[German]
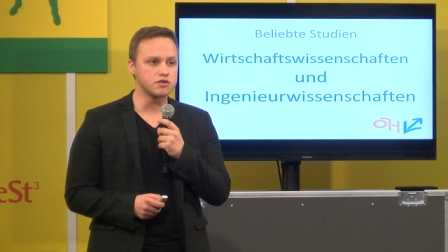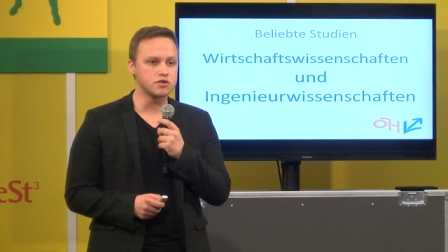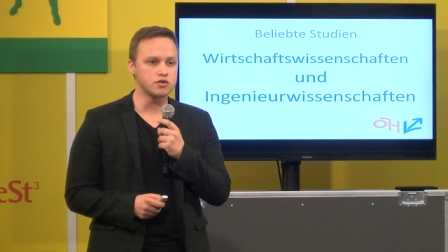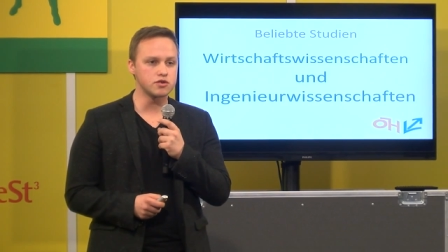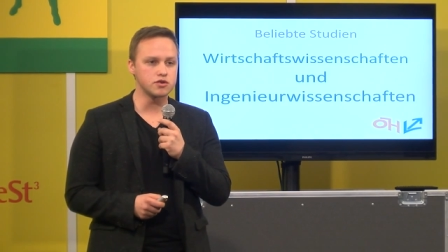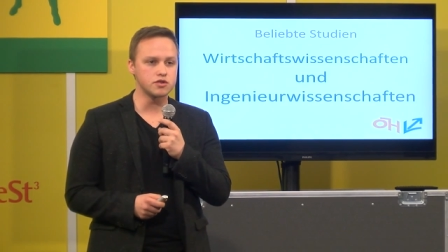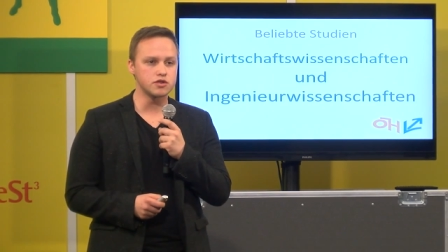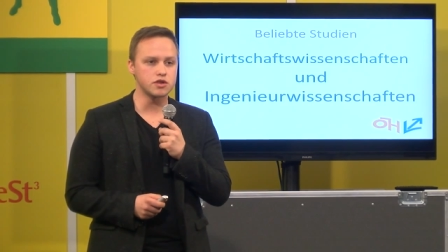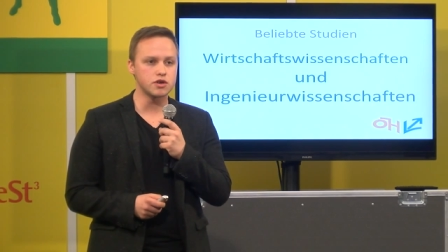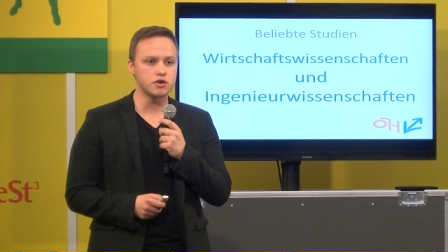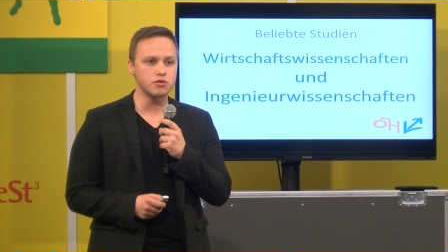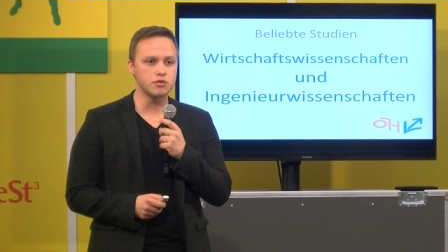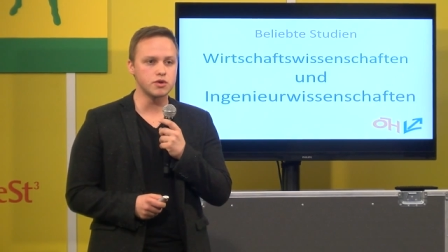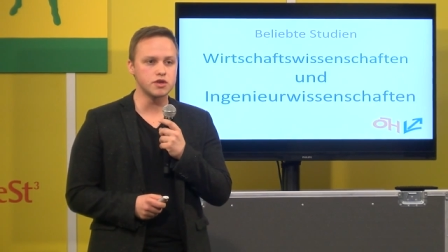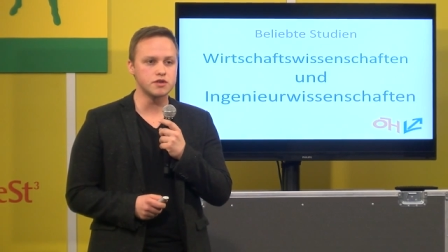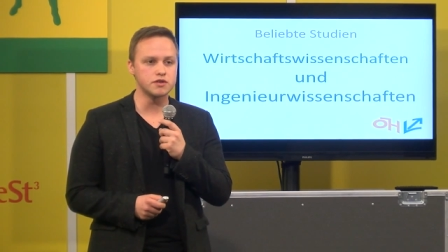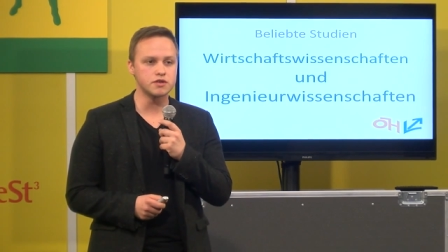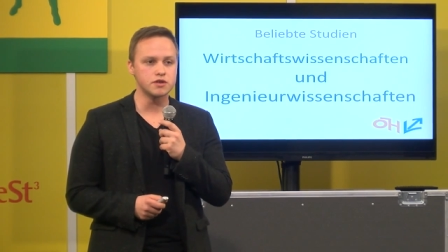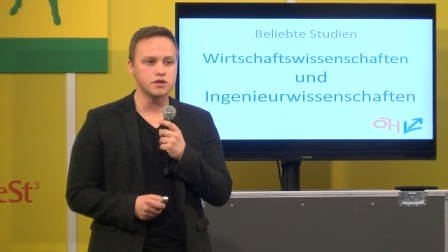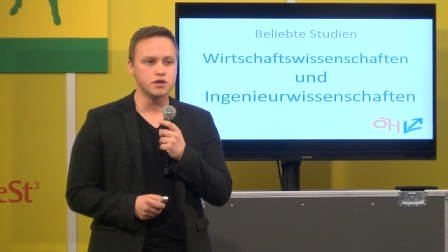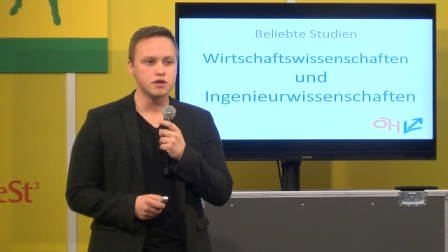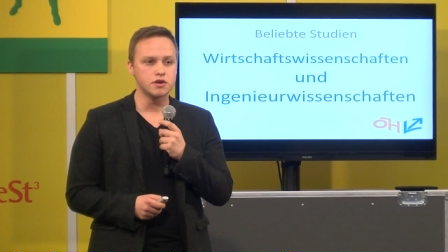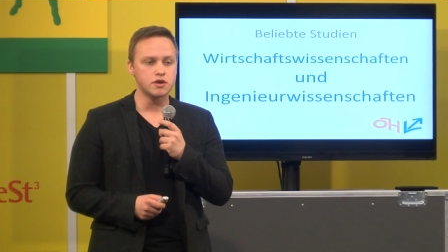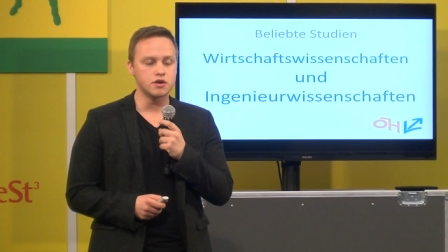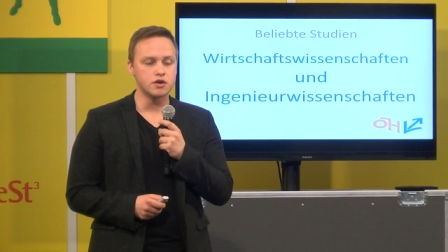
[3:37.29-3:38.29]
Joint Degrees
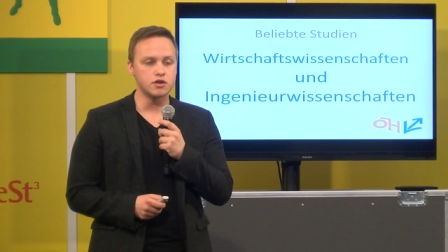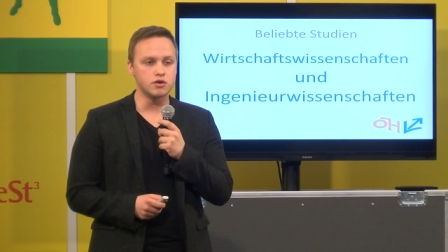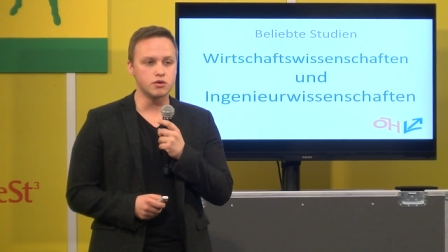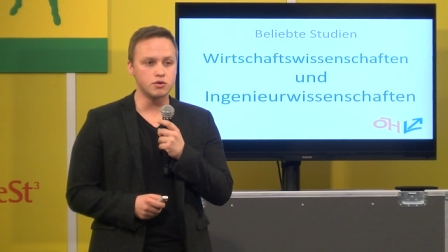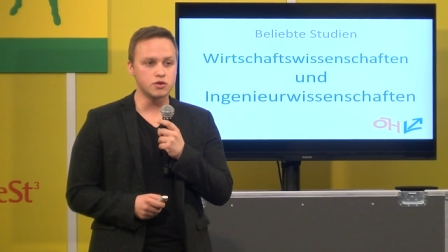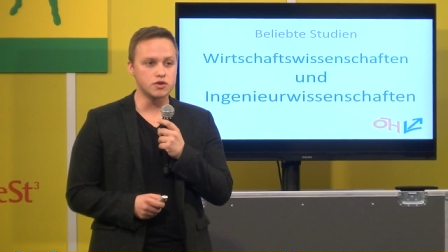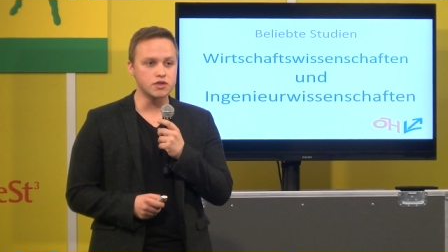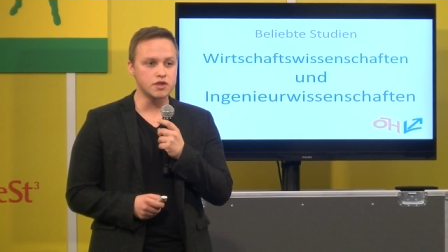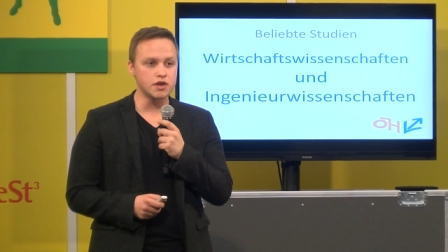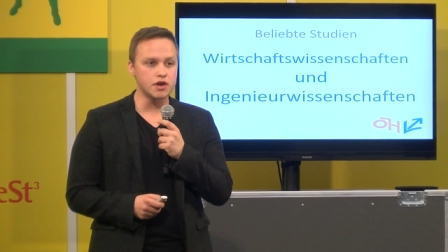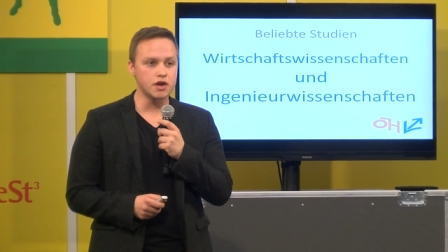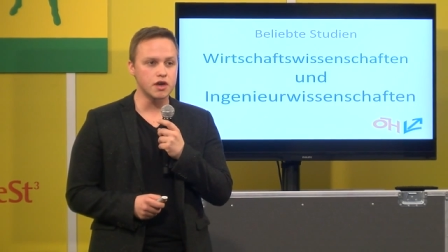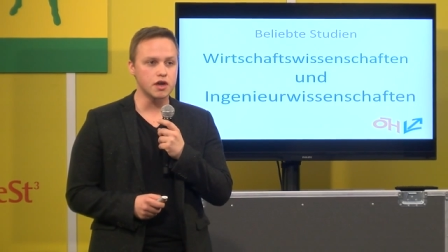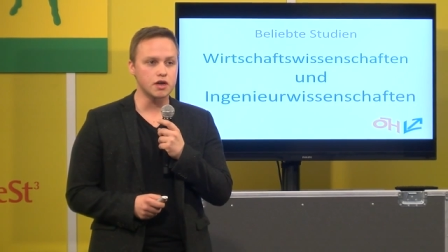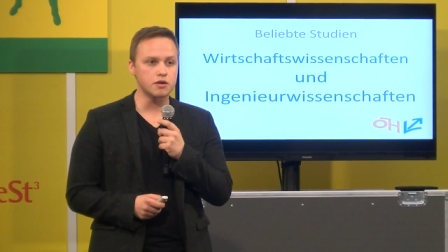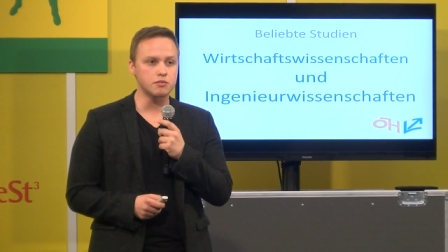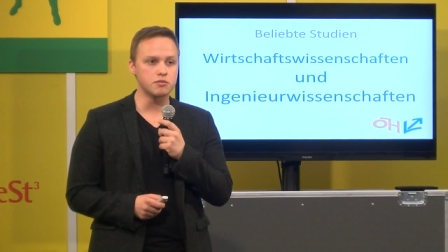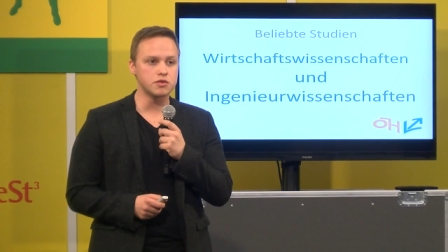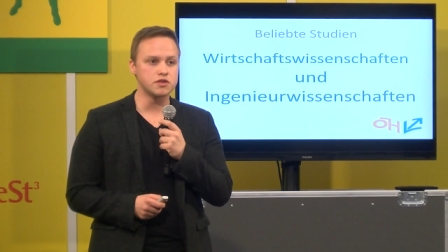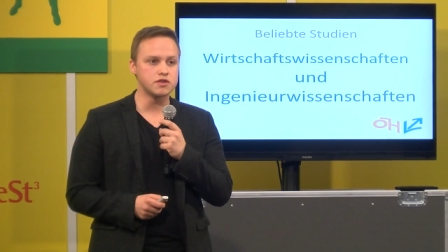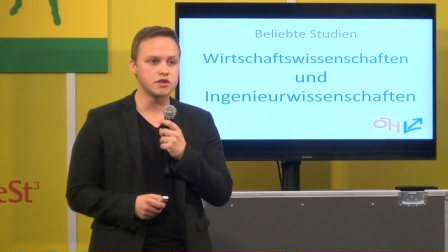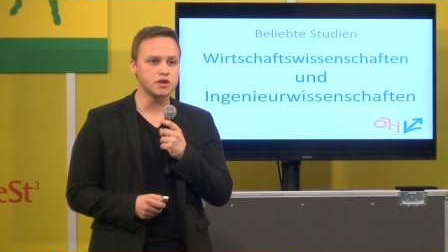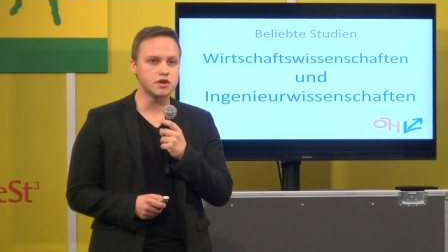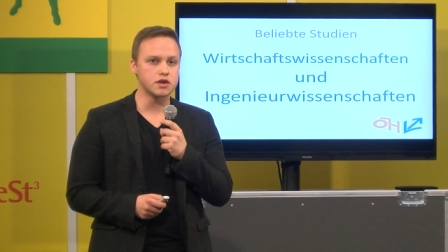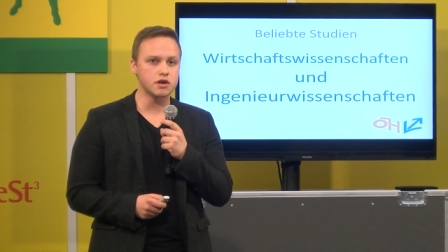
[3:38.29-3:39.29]
in Österreich
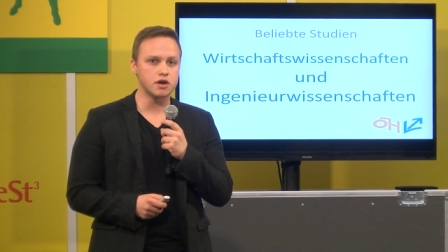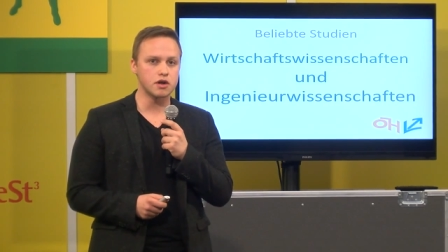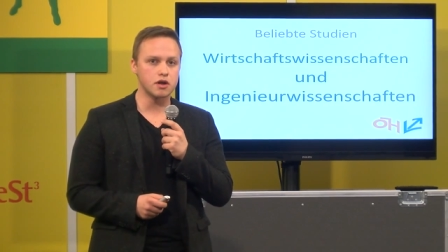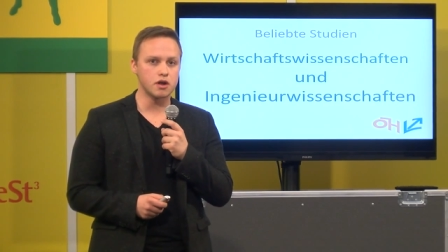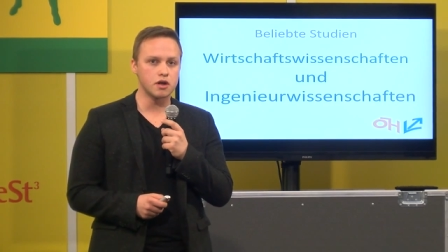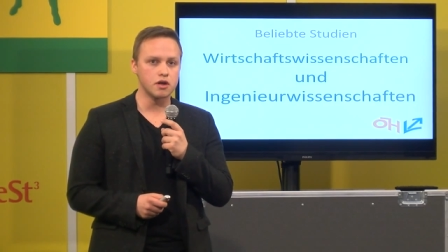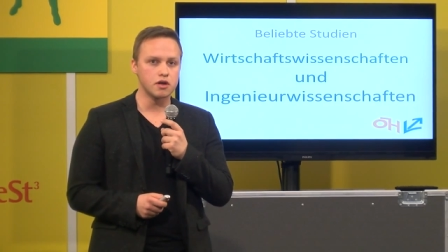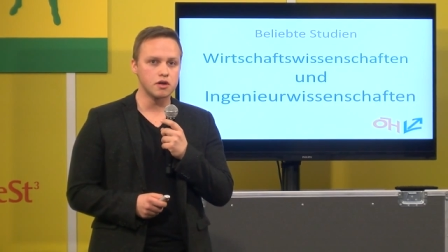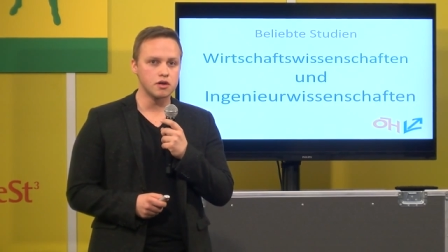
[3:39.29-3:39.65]
mit ca.